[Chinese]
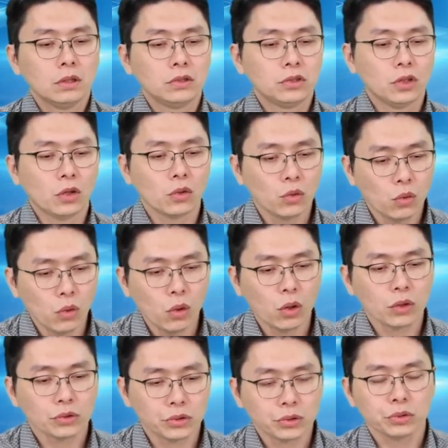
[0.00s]
就
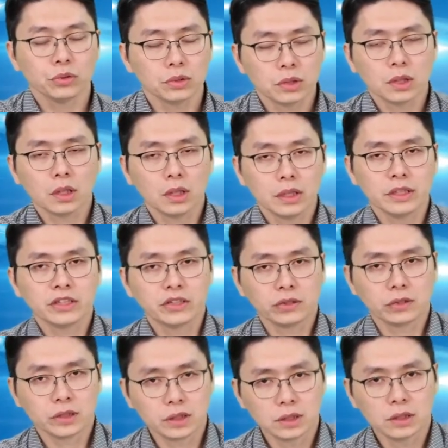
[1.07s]
过去的历
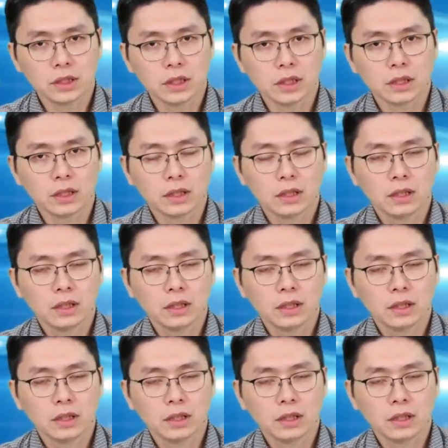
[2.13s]
史经验，